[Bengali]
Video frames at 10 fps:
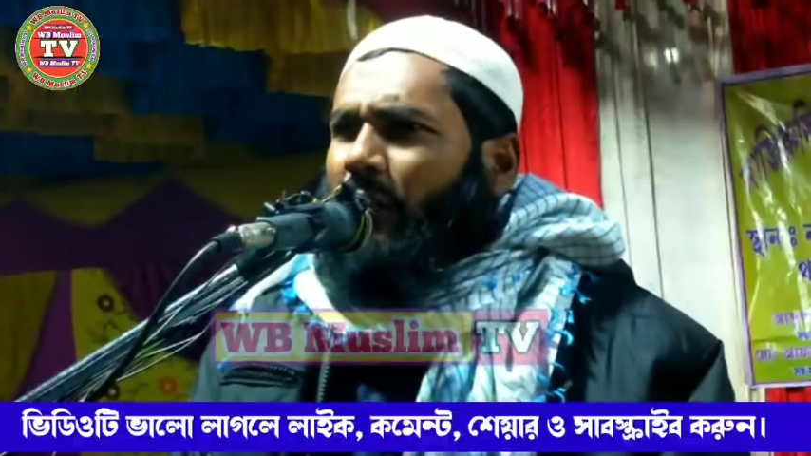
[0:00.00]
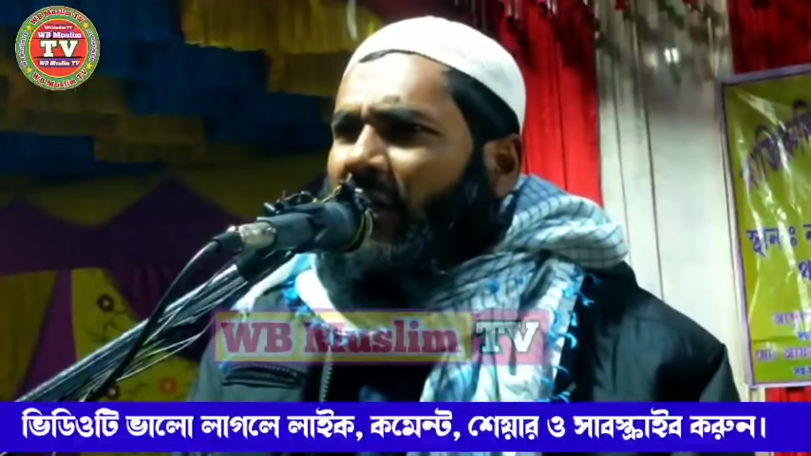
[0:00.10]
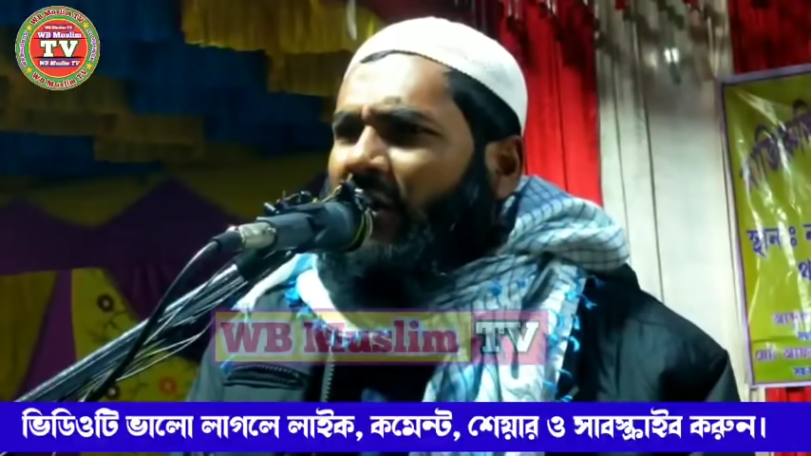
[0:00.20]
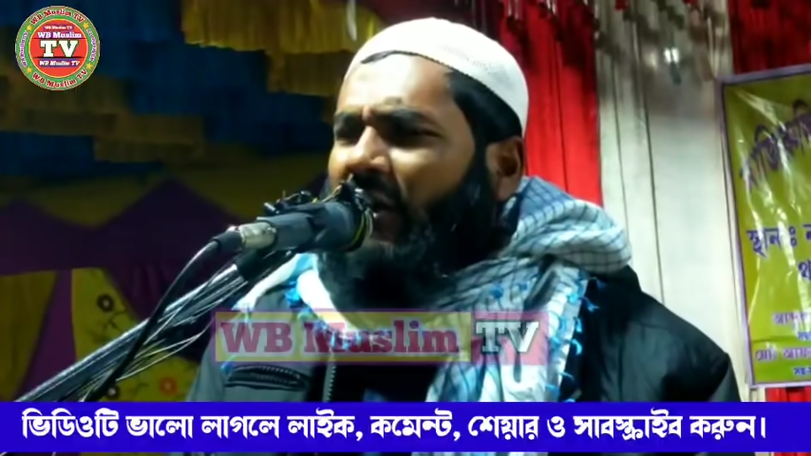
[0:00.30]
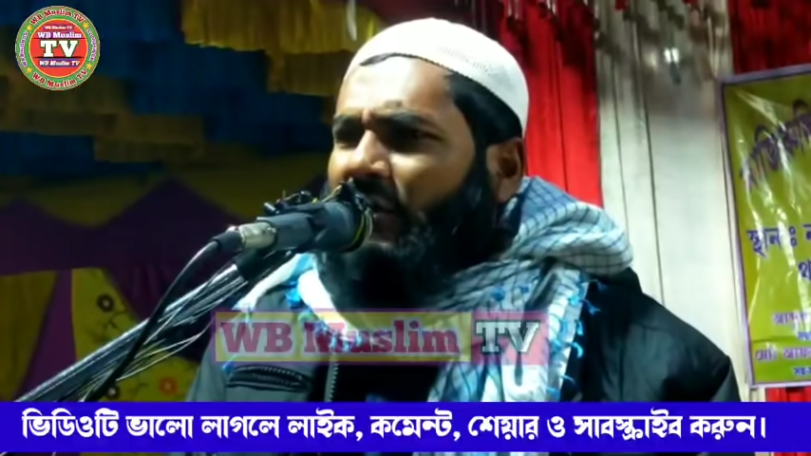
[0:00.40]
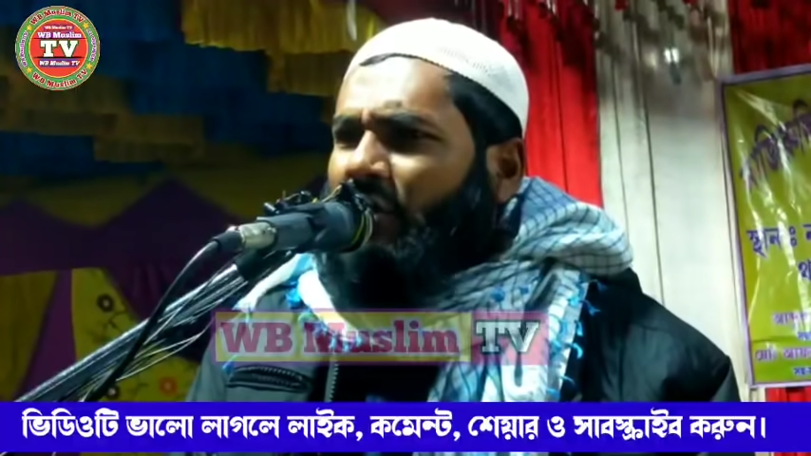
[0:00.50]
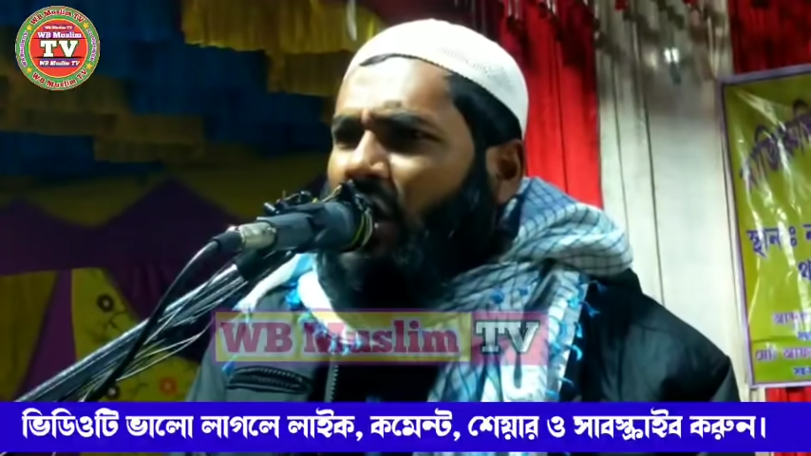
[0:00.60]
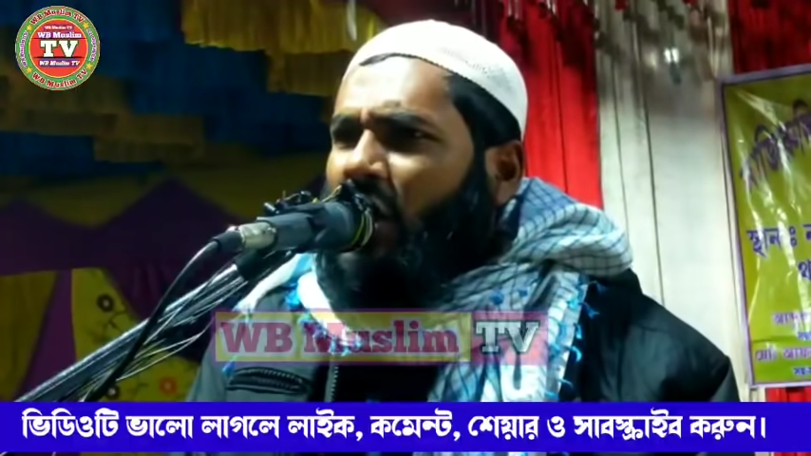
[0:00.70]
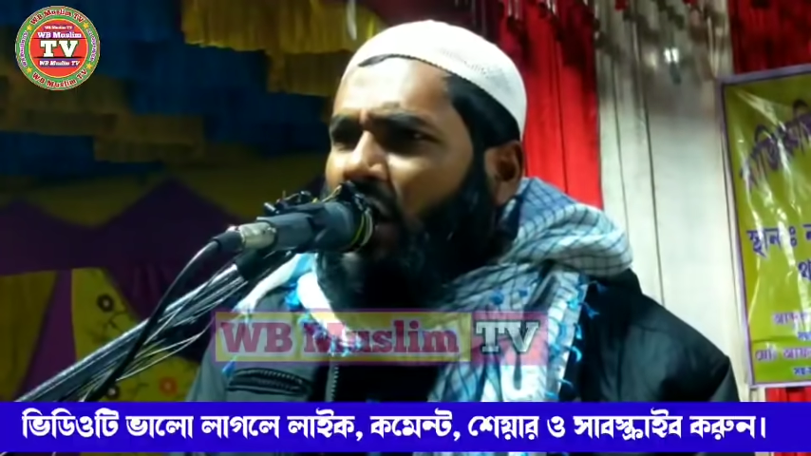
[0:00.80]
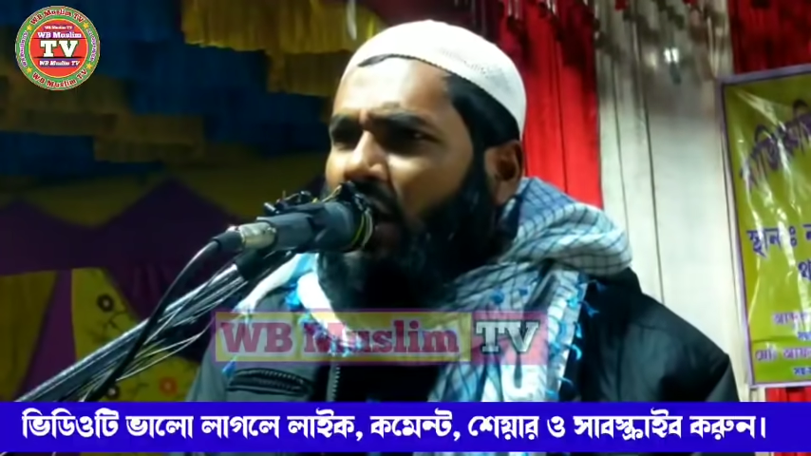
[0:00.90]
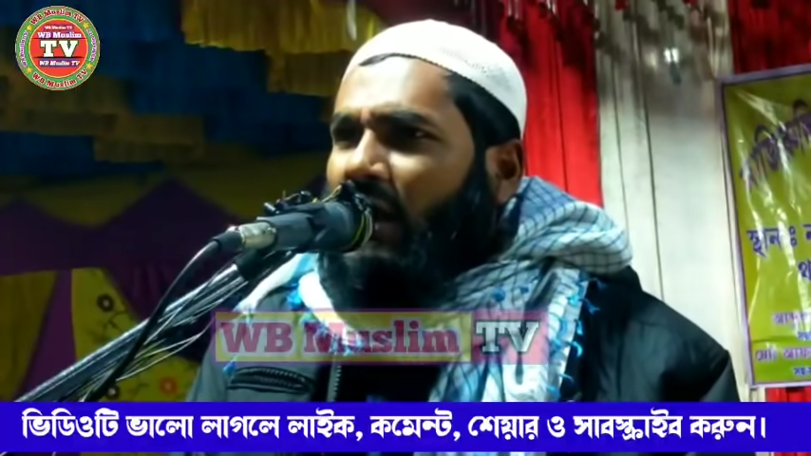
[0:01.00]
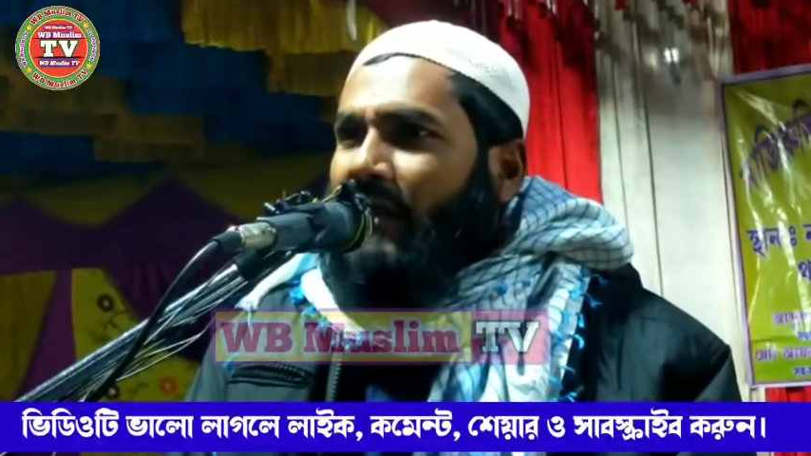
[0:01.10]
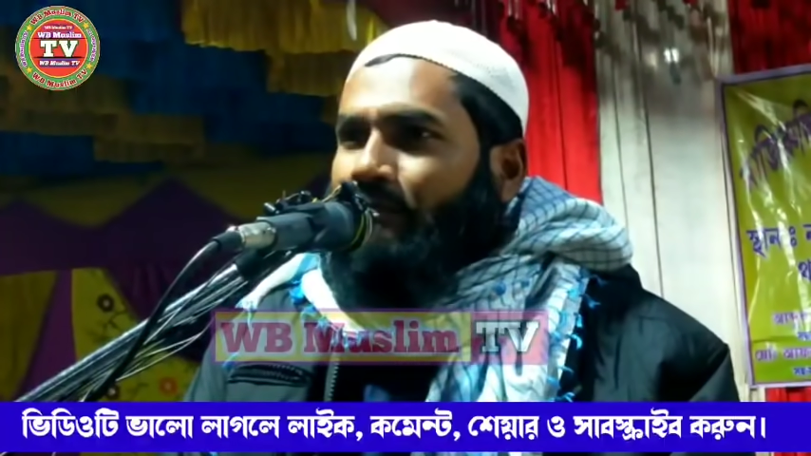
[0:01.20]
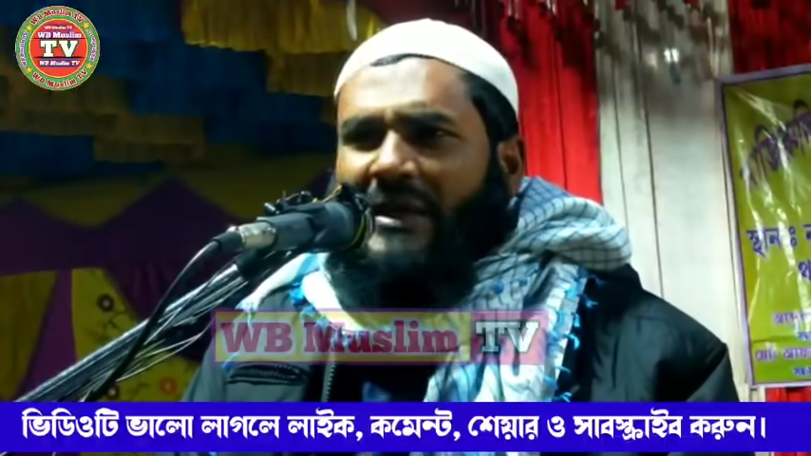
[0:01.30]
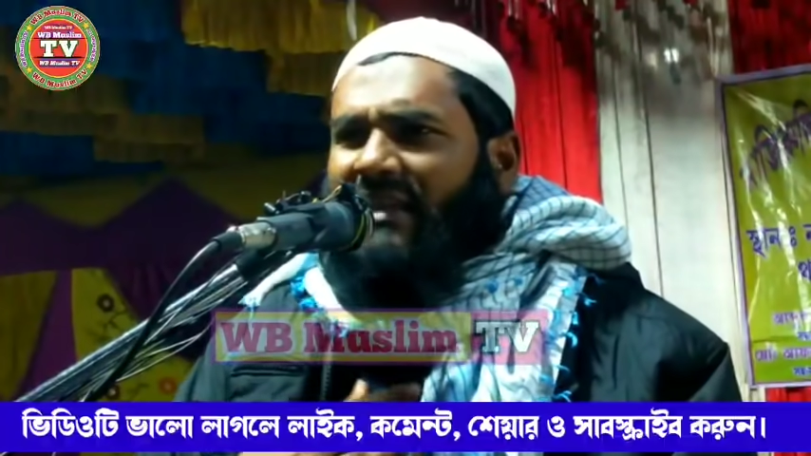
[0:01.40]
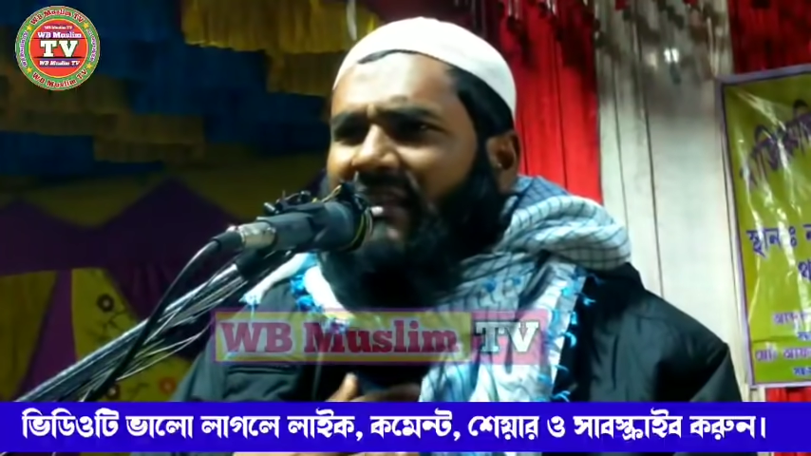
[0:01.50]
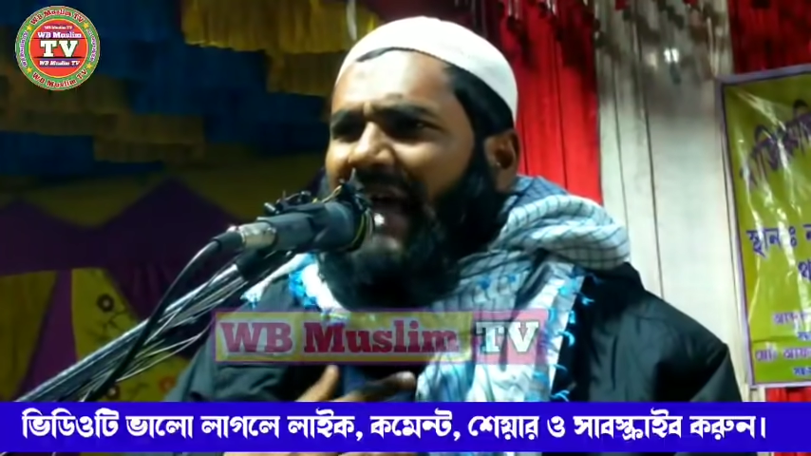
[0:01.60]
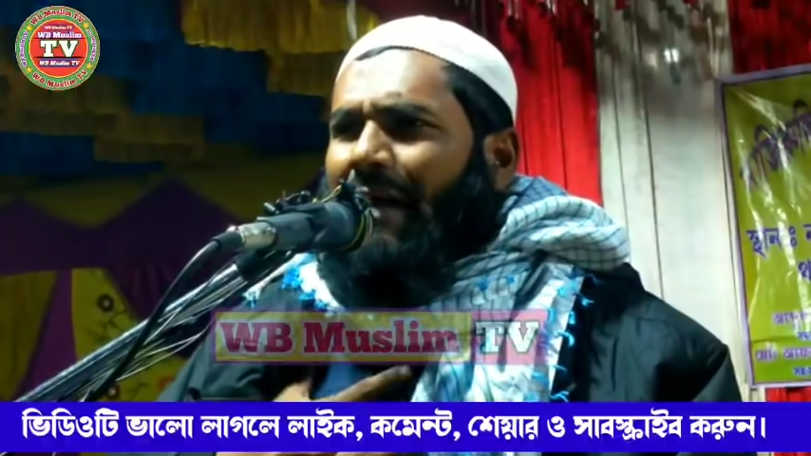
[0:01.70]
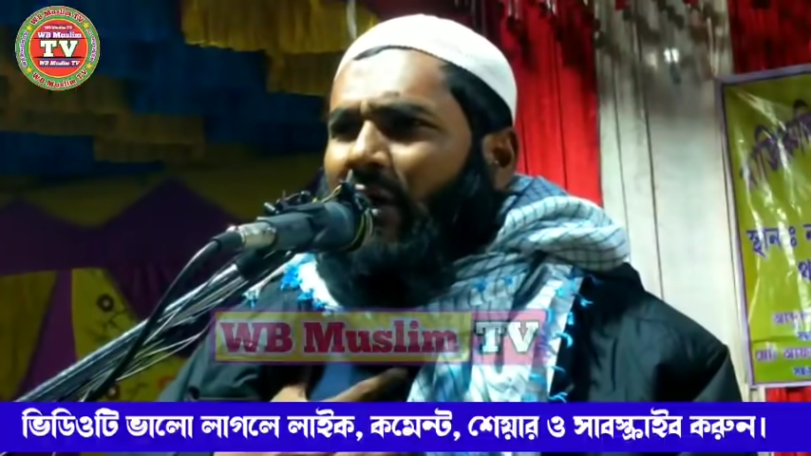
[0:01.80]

পরে রয়েছ বৃদ্ধা